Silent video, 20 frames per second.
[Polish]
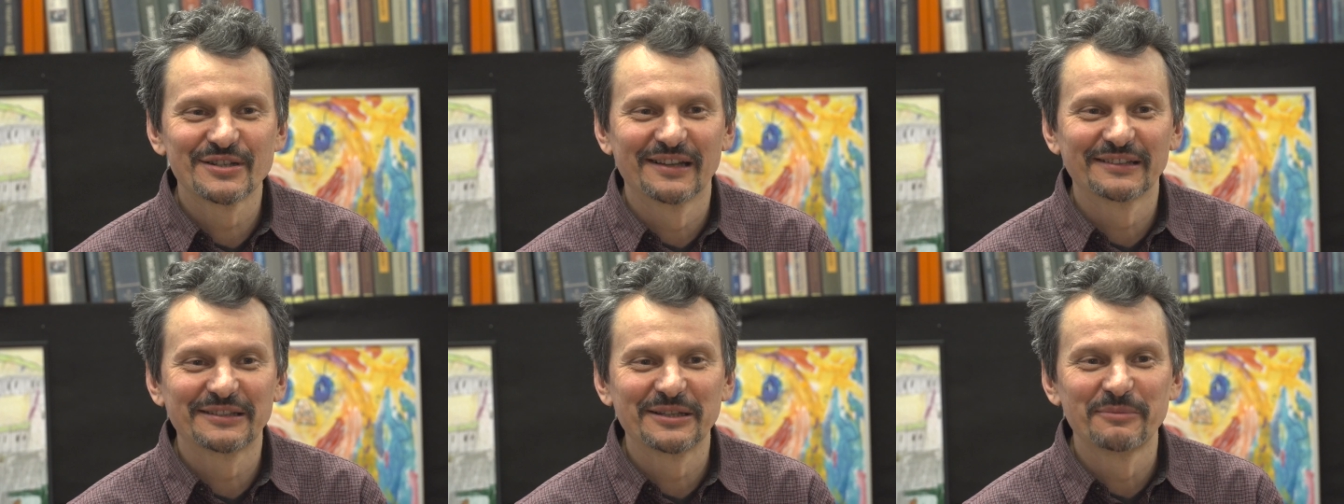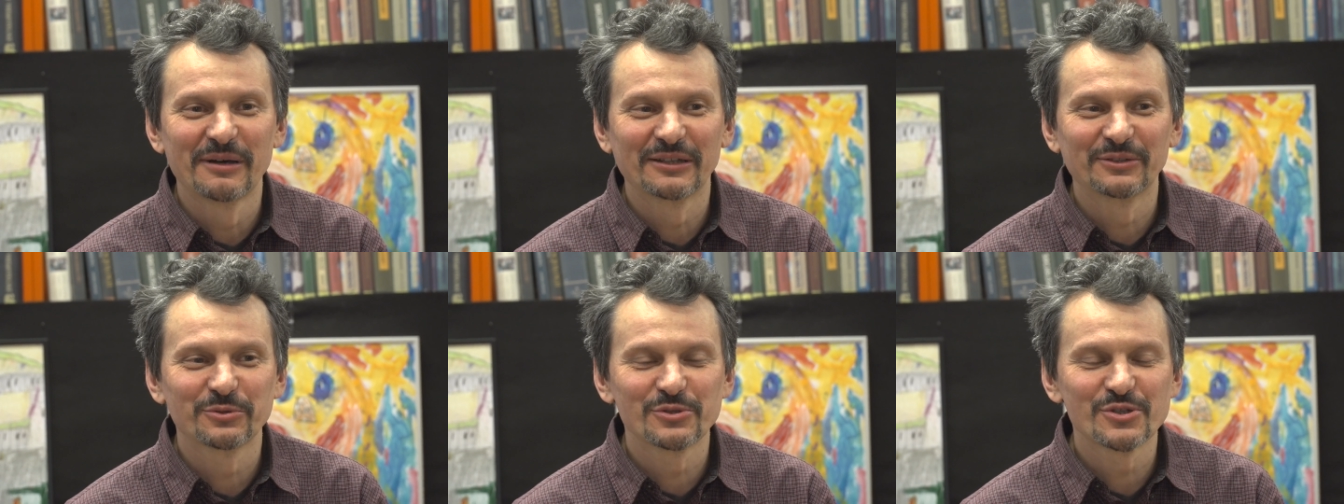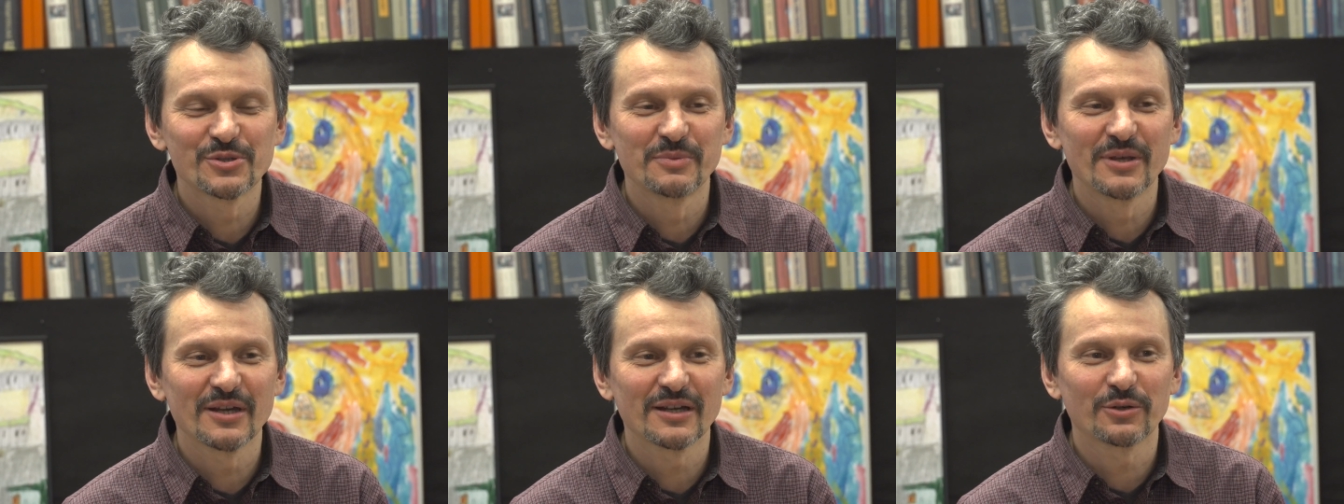na temat
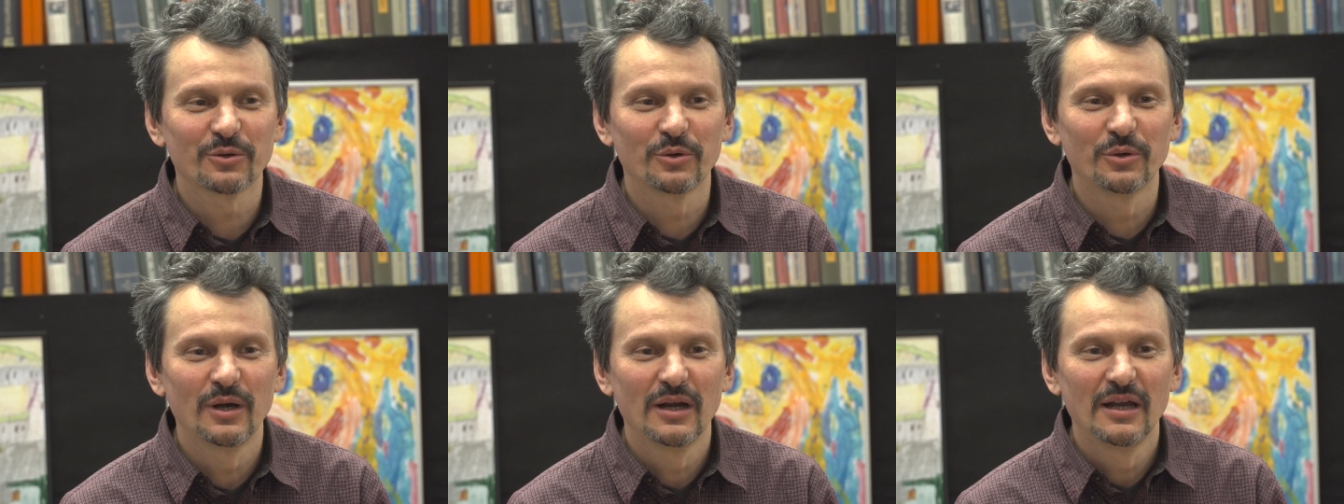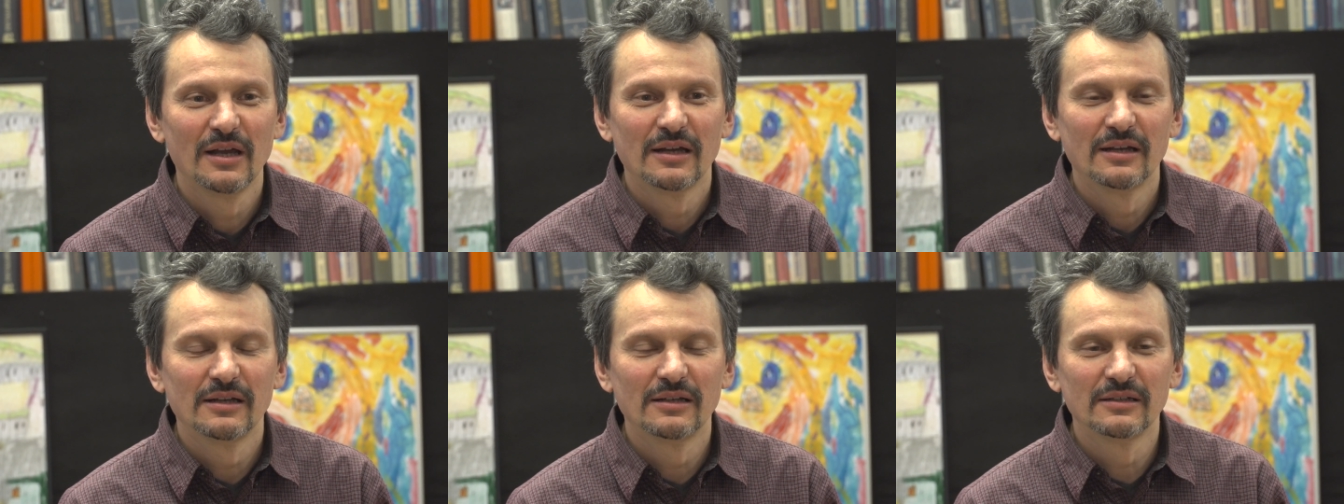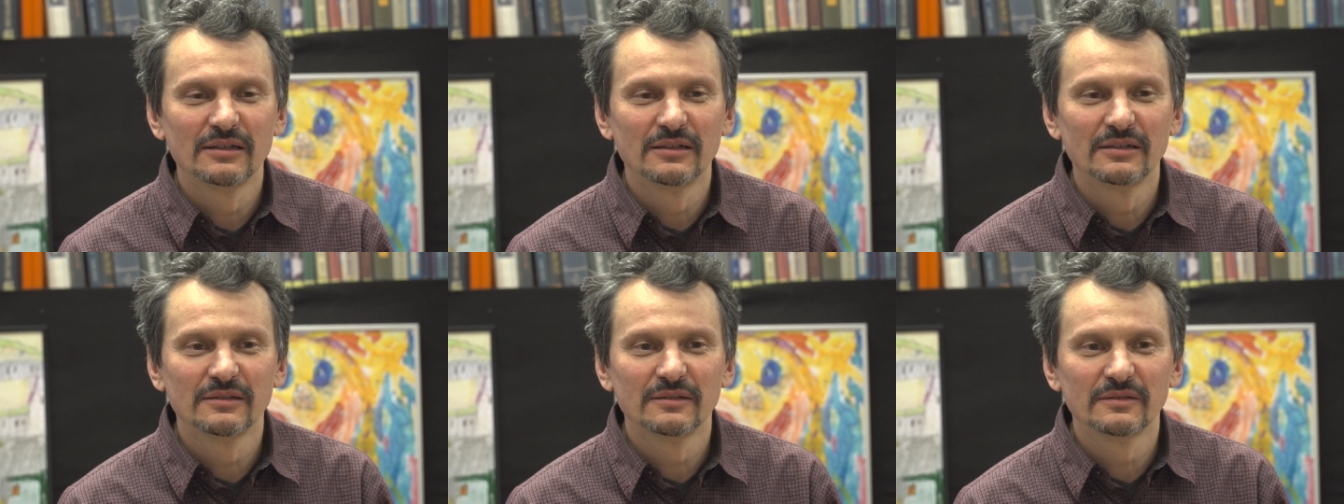uśmiechu,
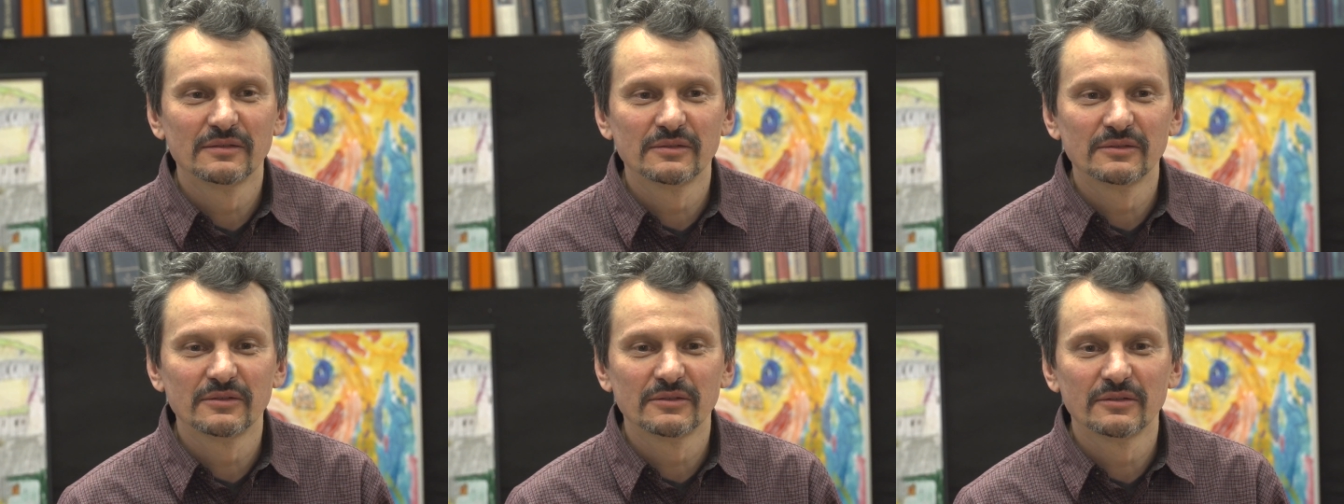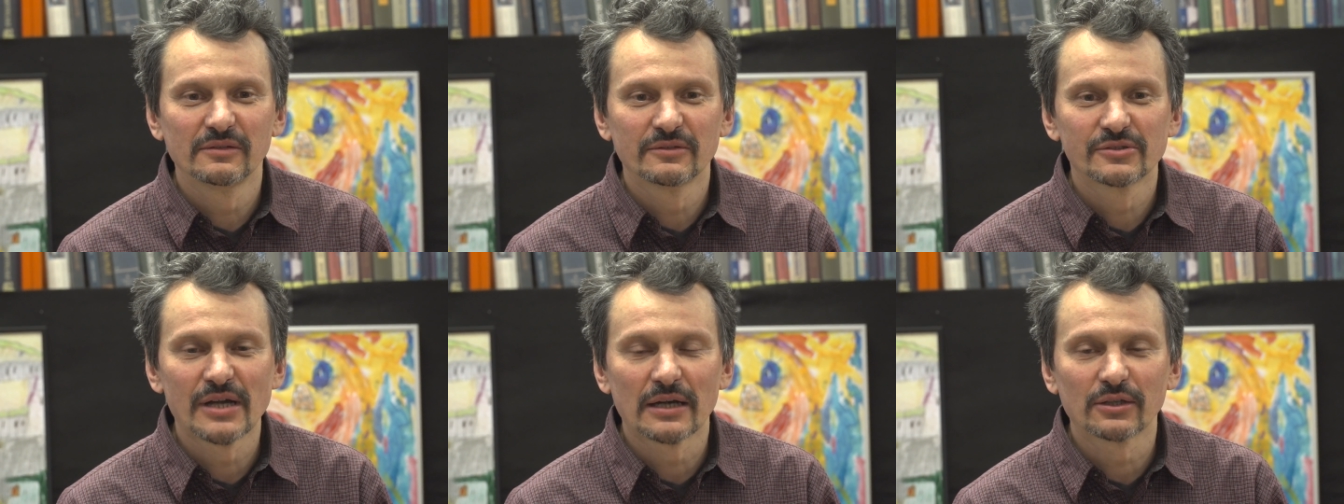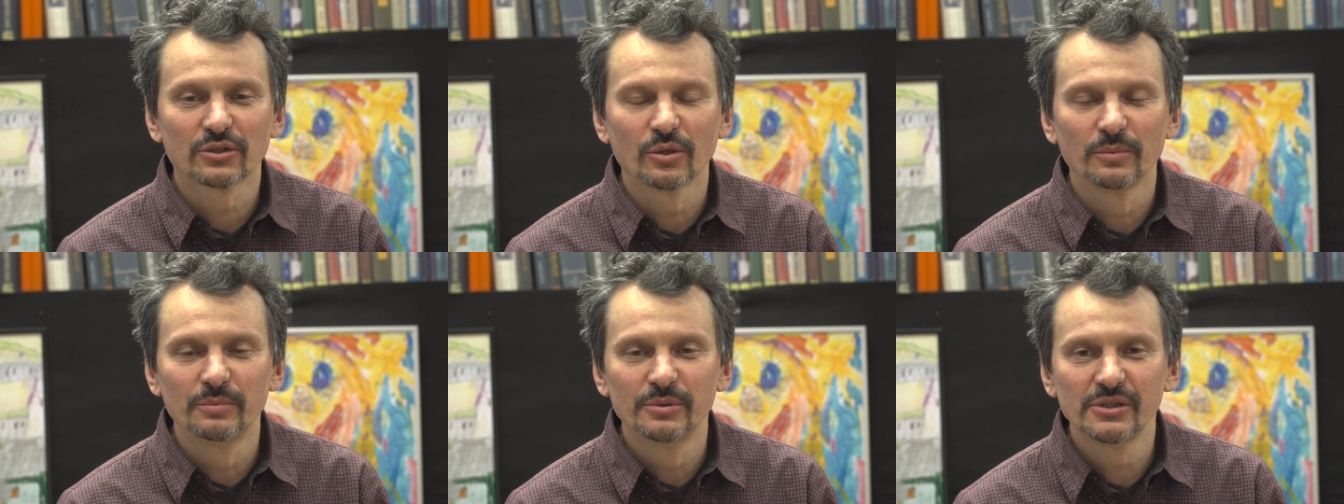
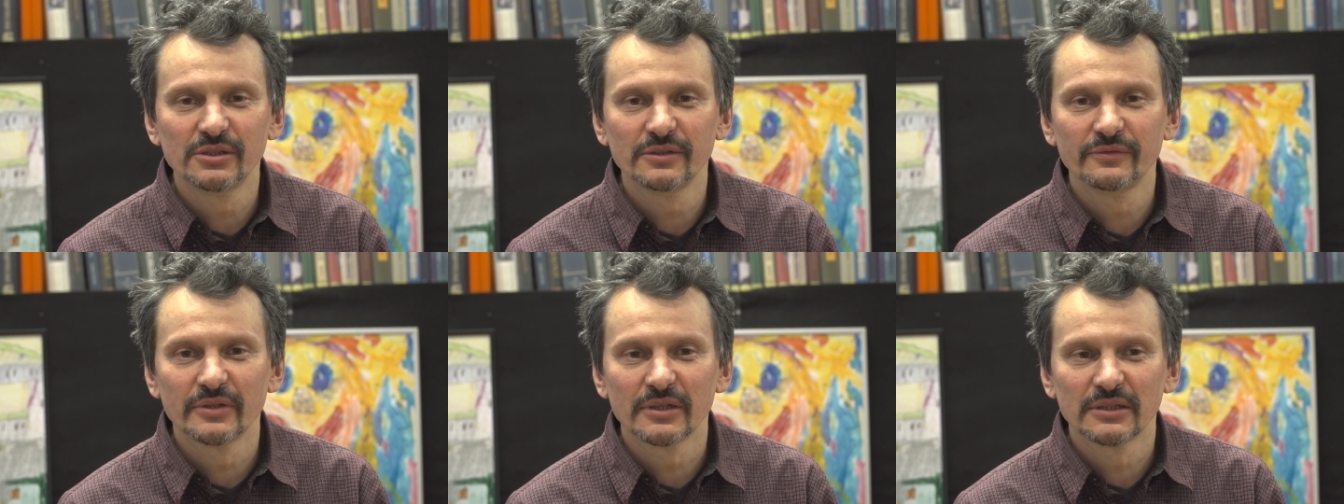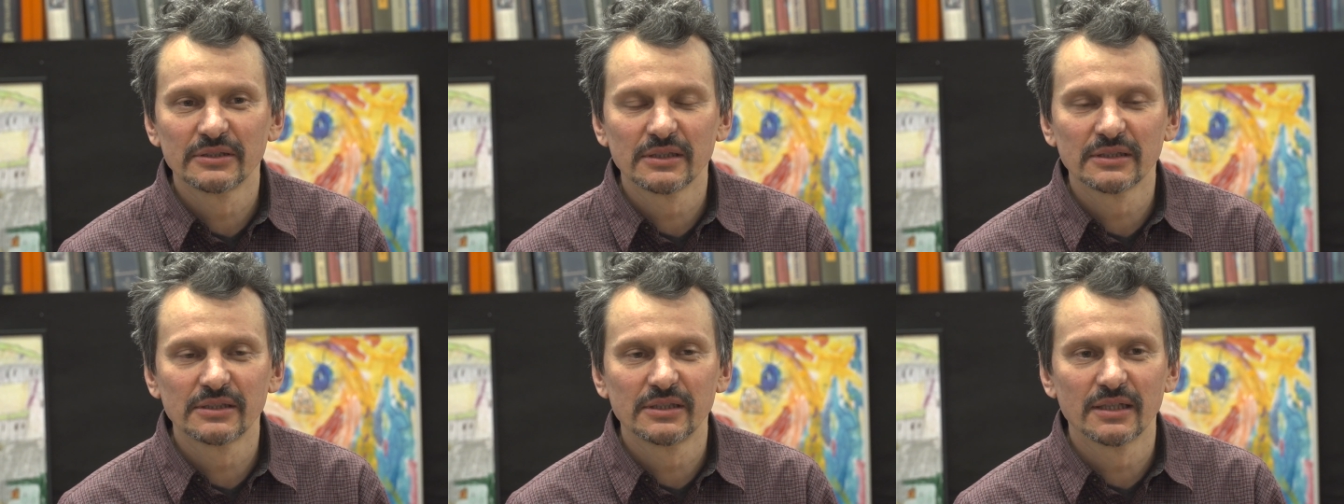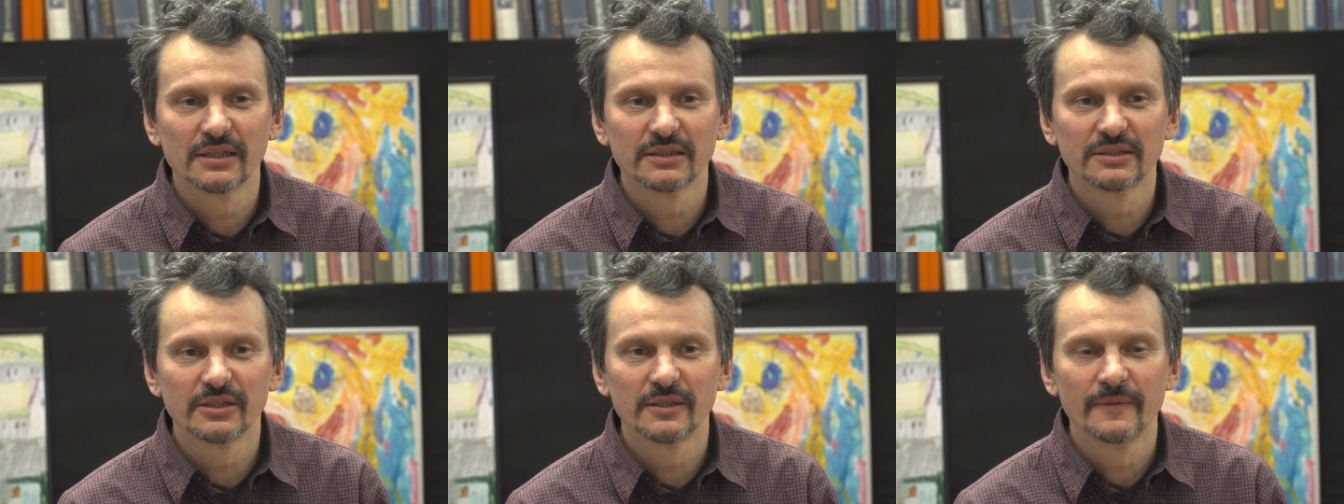żartobliwych
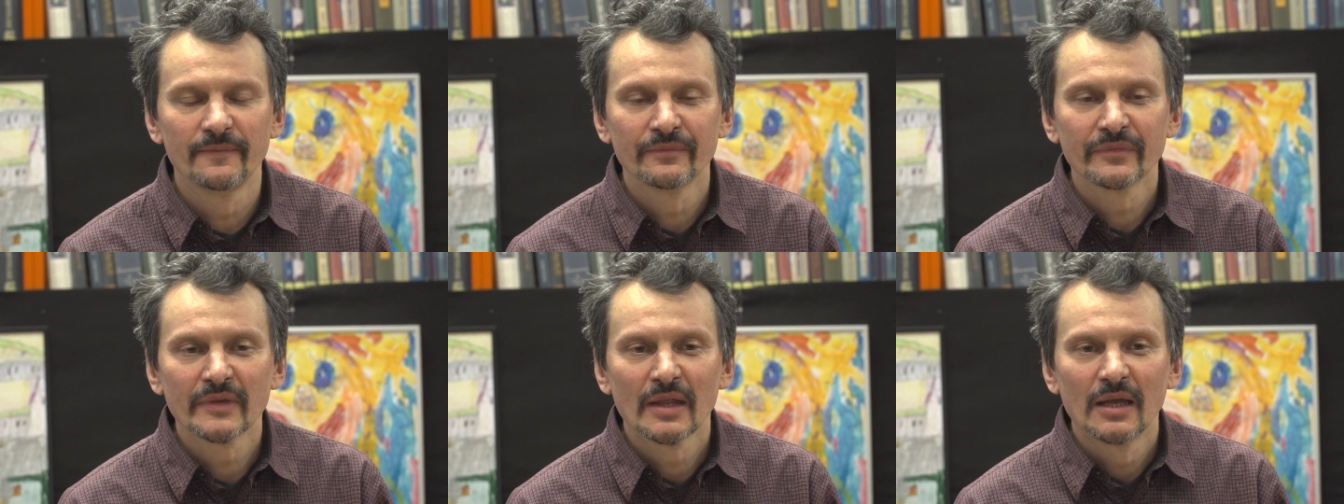niekiedy.